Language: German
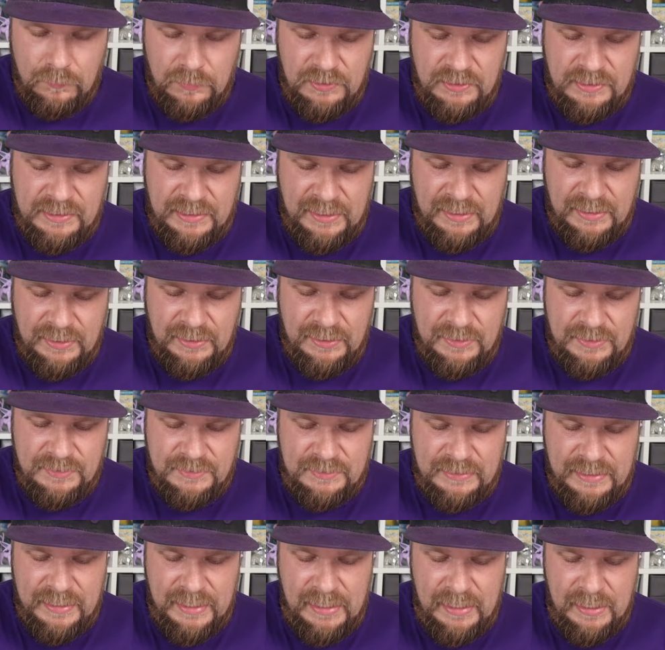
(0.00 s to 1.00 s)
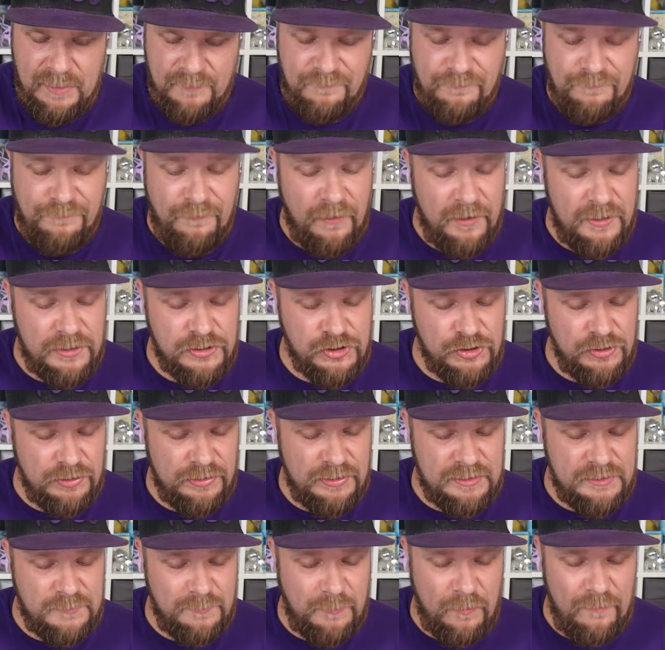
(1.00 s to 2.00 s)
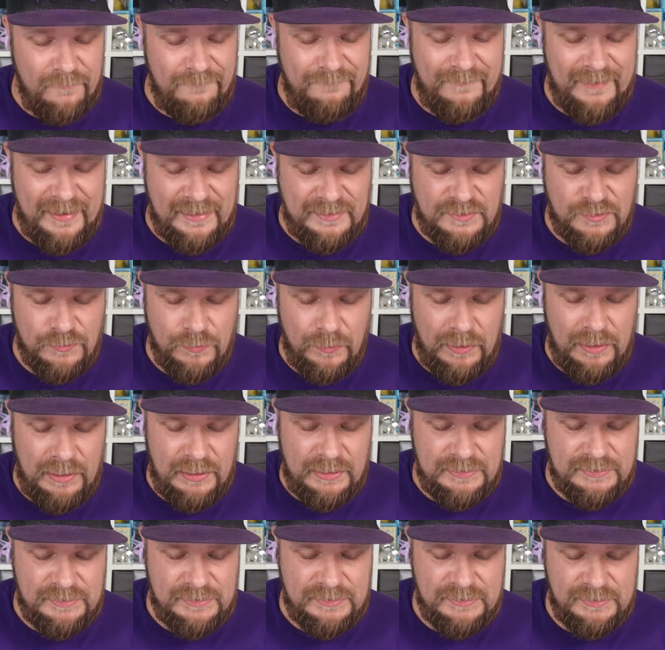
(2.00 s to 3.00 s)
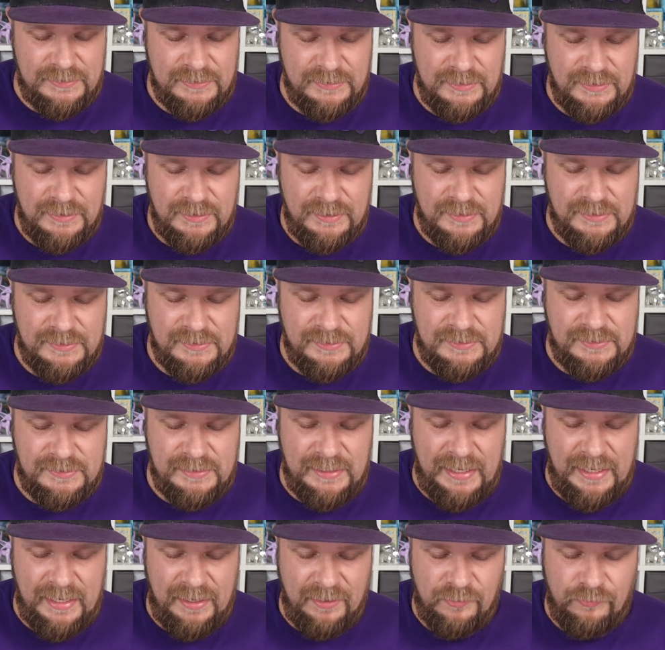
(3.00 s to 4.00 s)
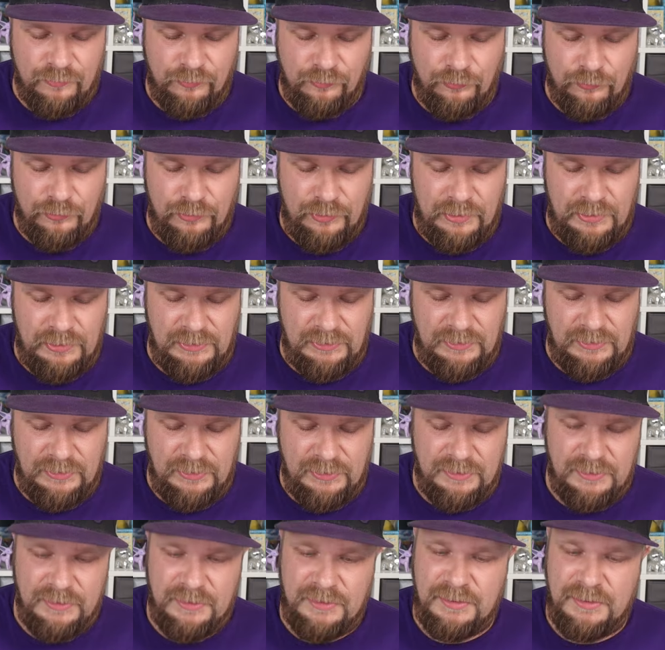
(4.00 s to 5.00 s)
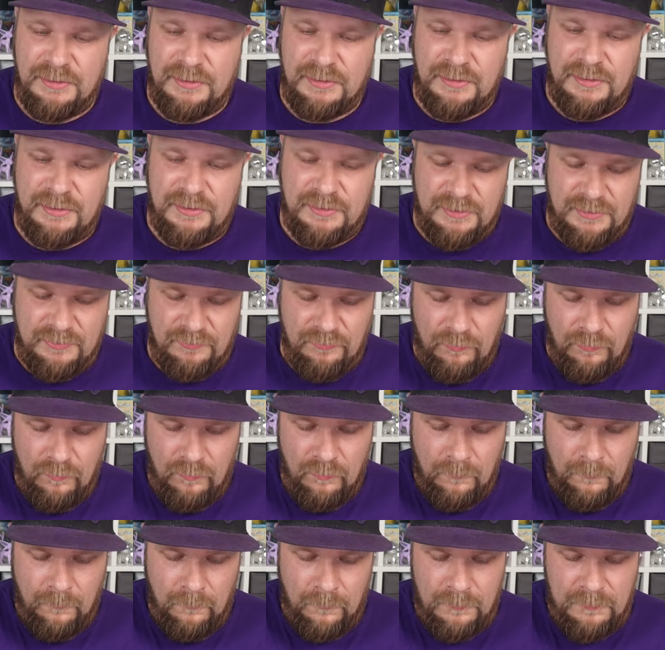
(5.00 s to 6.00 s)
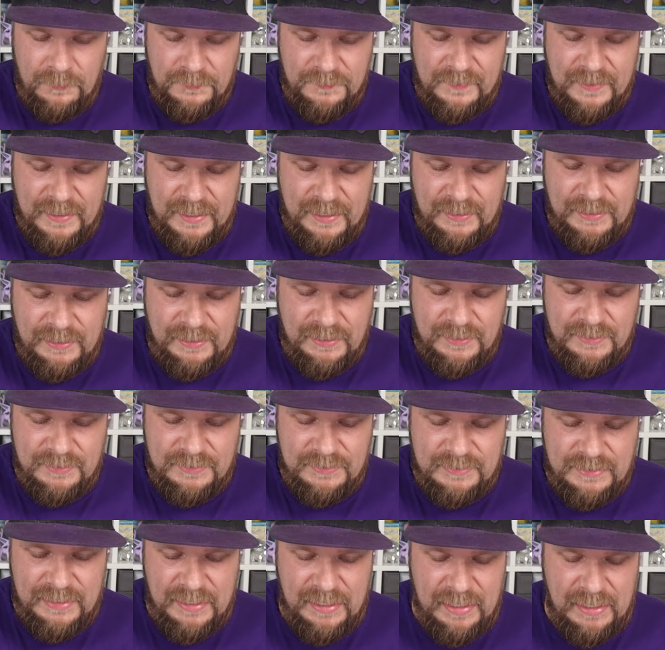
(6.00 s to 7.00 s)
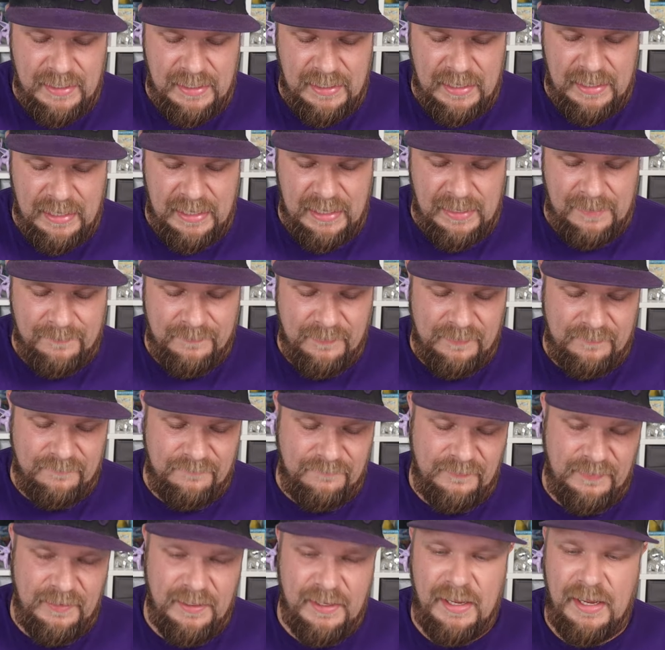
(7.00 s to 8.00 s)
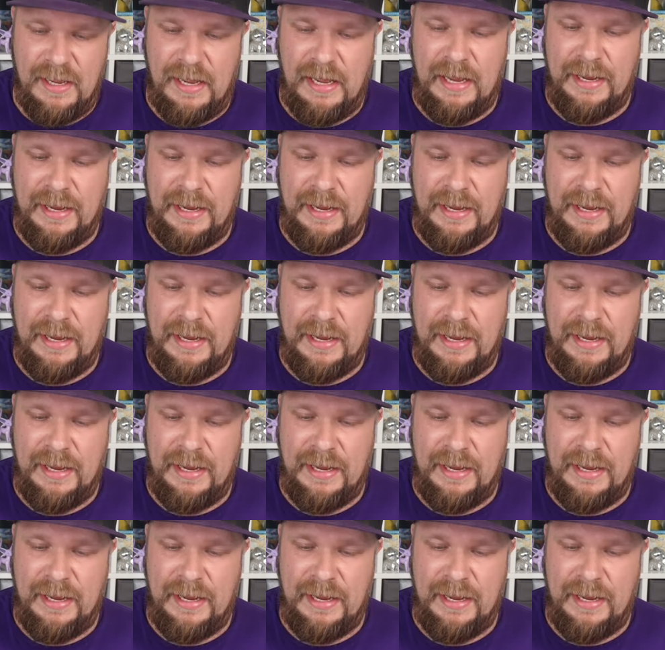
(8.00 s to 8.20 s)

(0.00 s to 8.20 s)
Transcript: Dahinter Forschung des Professors. Sehr cool. Und dahinter haben wir